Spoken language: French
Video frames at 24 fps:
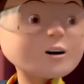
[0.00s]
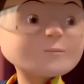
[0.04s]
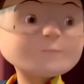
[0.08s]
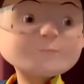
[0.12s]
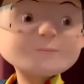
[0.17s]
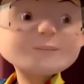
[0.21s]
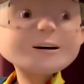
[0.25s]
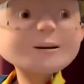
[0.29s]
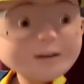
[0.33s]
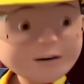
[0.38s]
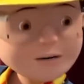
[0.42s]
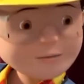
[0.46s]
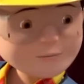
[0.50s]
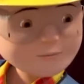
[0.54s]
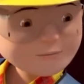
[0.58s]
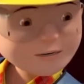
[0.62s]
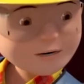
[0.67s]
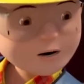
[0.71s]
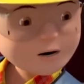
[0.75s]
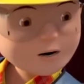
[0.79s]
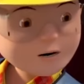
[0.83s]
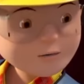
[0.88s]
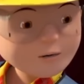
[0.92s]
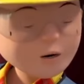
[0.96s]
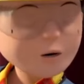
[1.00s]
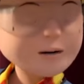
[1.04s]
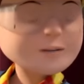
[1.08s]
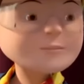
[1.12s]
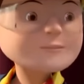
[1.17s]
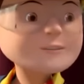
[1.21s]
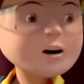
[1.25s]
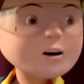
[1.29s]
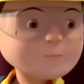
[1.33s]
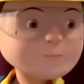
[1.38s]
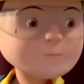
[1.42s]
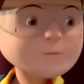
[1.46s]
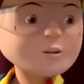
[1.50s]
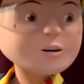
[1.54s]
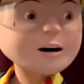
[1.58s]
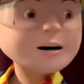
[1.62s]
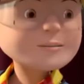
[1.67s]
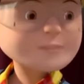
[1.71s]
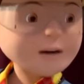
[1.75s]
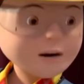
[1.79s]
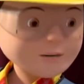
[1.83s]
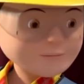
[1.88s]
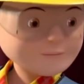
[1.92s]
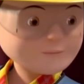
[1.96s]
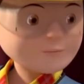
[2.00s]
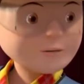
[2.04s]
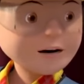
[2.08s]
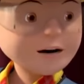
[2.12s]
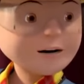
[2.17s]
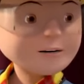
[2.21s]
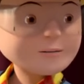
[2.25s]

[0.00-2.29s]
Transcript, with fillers: très puissant, Léo. Tu dois t'entraîner